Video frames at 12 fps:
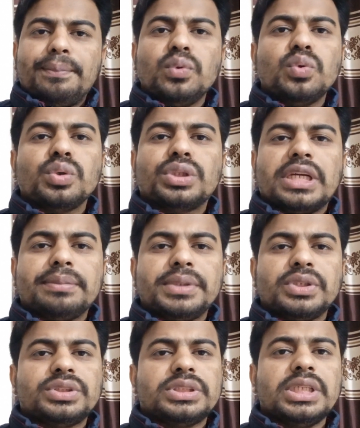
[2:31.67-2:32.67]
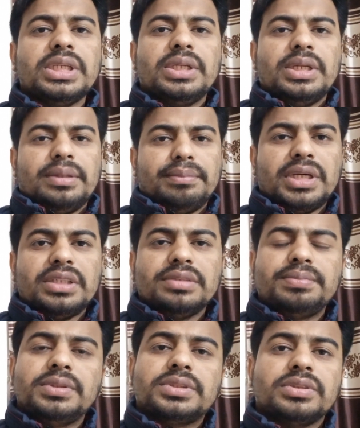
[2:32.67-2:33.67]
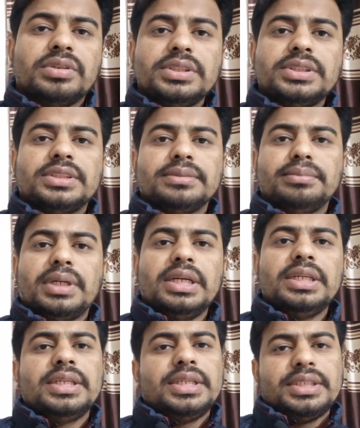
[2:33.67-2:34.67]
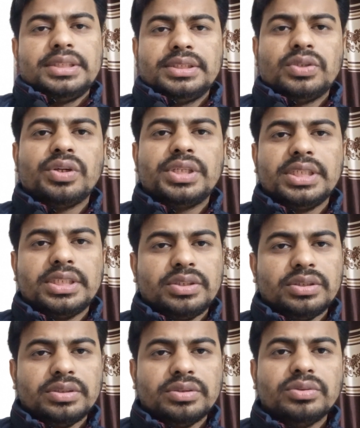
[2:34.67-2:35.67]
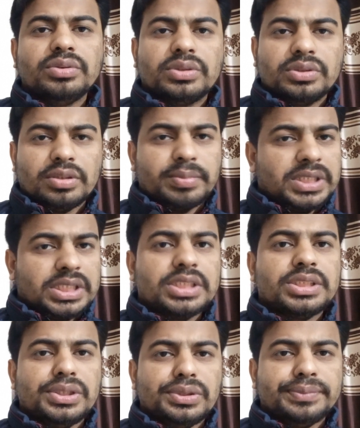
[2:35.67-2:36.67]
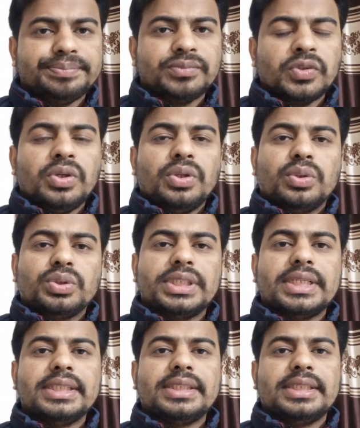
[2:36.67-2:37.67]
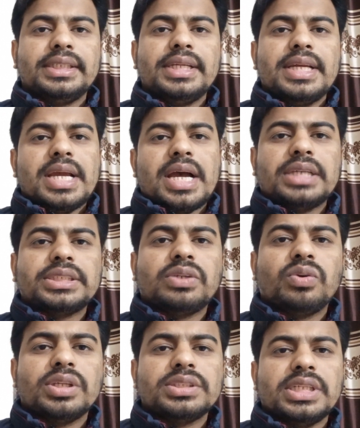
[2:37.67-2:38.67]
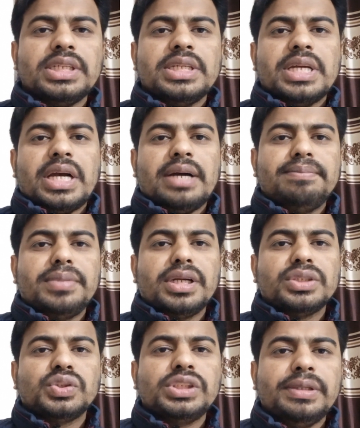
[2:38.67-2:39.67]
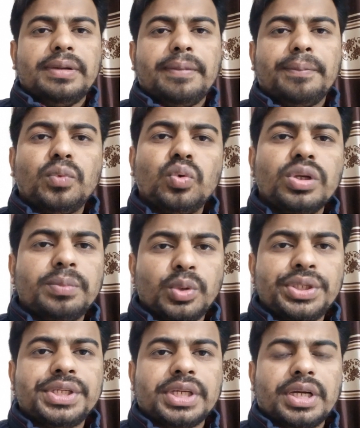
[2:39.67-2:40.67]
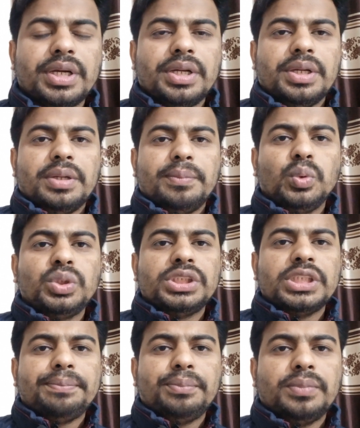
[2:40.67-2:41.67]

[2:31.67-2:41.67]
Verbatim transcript: পনেরো থাকবে হচ্ছে মাল্টিপল চয়েস বা সঠিক উত্তর বা টিক চিহ্ন তো সেক্ষেত্রে আশা করা যায় আপনারা যদি মূল বইটা প্রতিটা